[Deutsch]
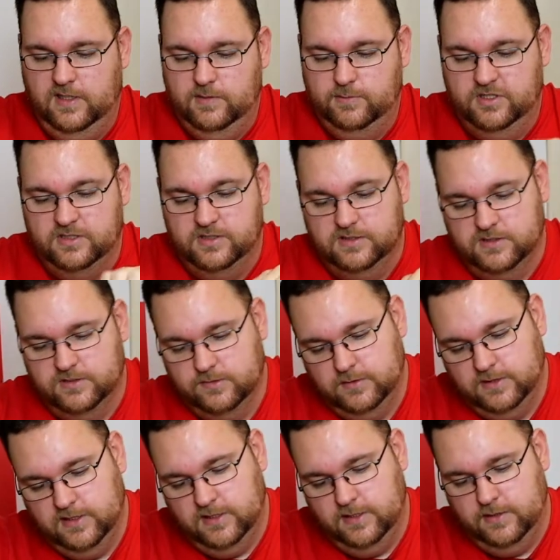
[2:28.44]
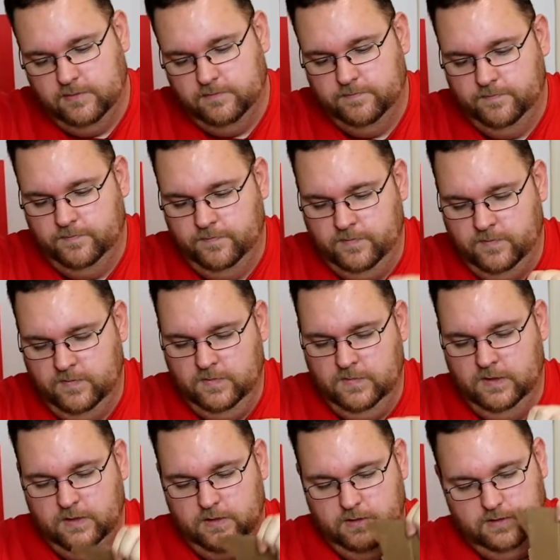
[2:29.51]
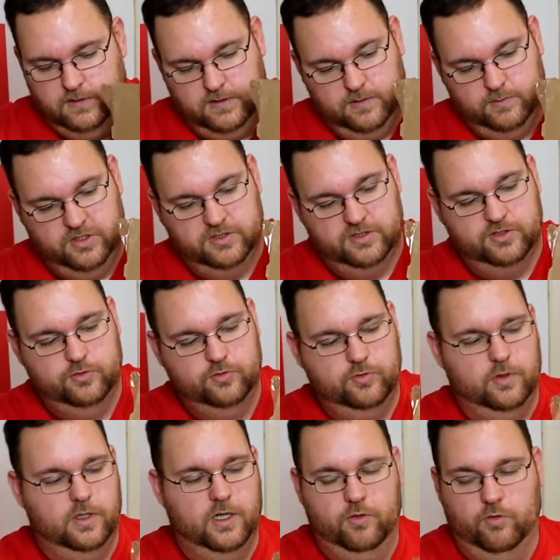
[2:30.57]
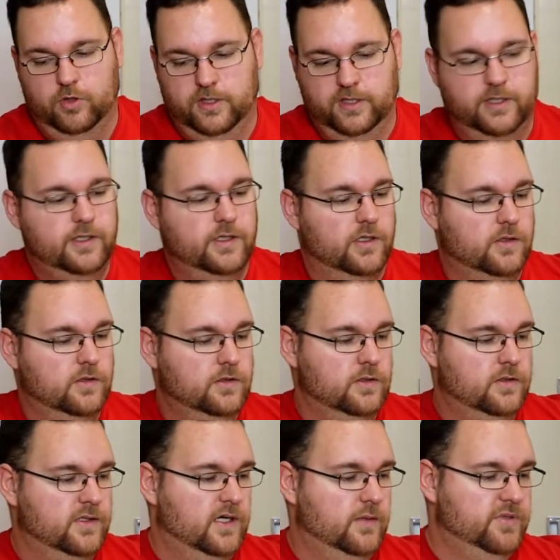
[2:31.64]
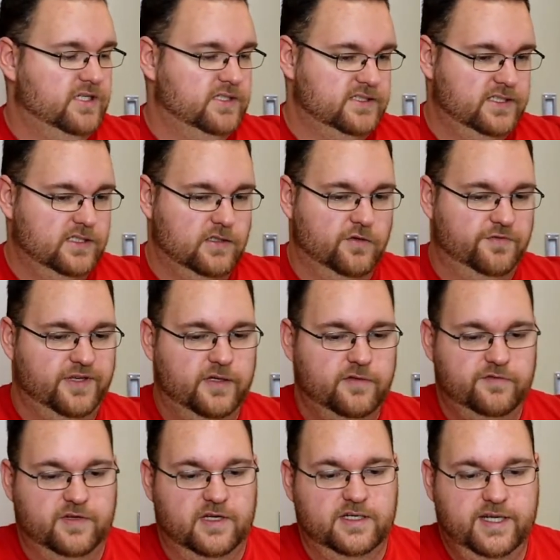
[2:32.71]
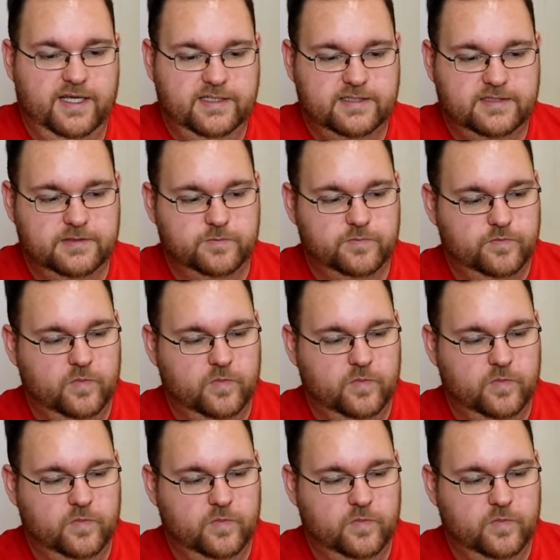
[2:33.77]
einmal so rein. Einmal so. Ah, okay, da, da passiert auf jeden Fall nichts.